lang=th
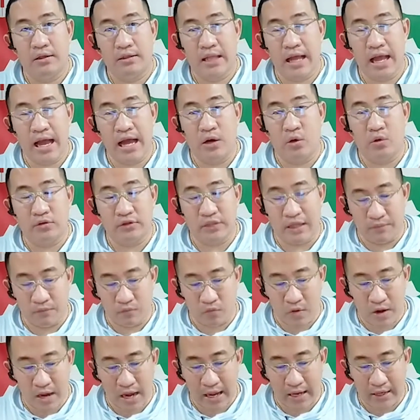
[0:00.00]
ถ้าหลุด
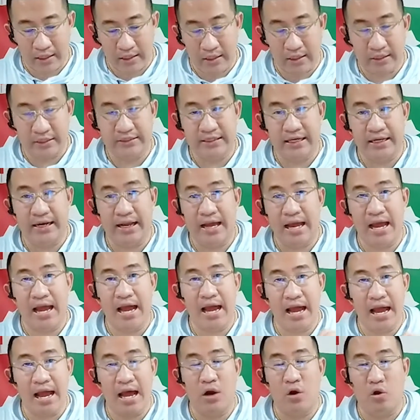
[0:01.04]
ต่ำกว่า
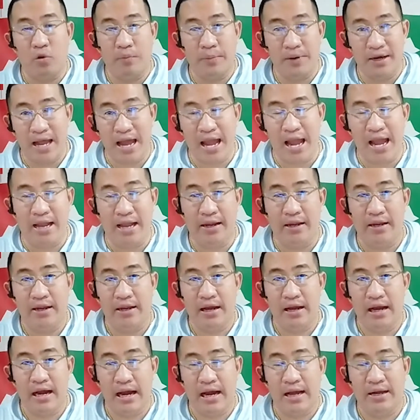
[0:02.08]
1755 ลงไปได้
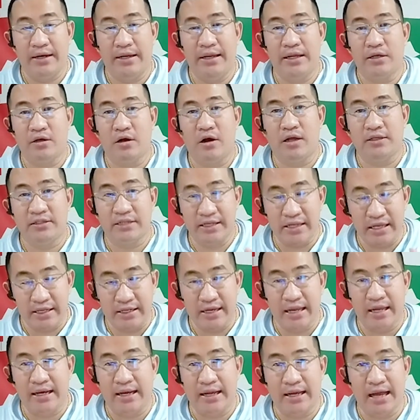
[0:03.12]
อันนี้ก็จะ
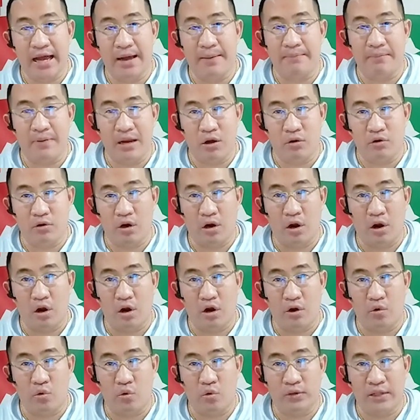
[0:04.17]
เย็นๆนะครับ แล้วก็รอ
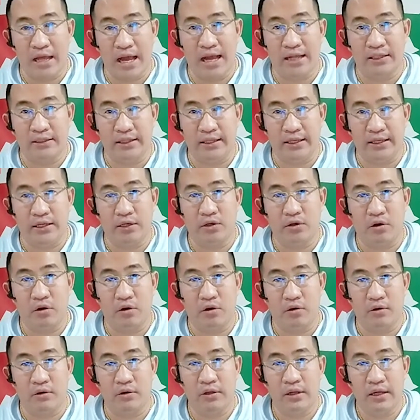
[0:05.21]
ดูท่าทีขอ
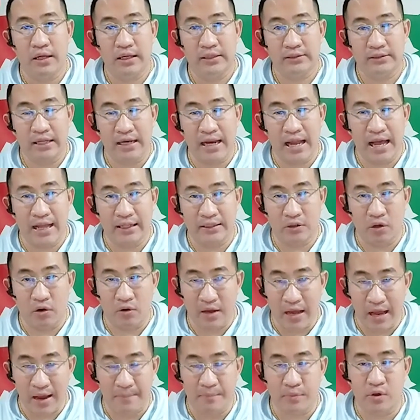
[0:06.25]
งตลาดทอง
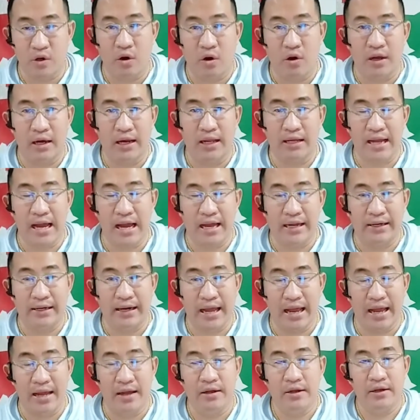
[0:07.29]
คำก่อนละกัน
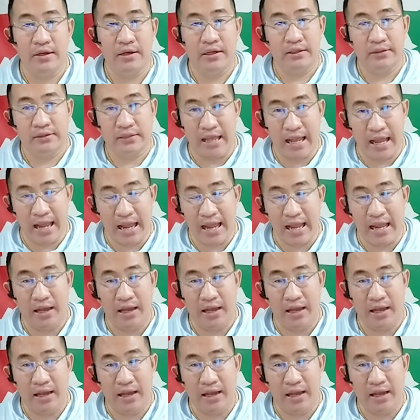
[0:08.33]
นะ แต่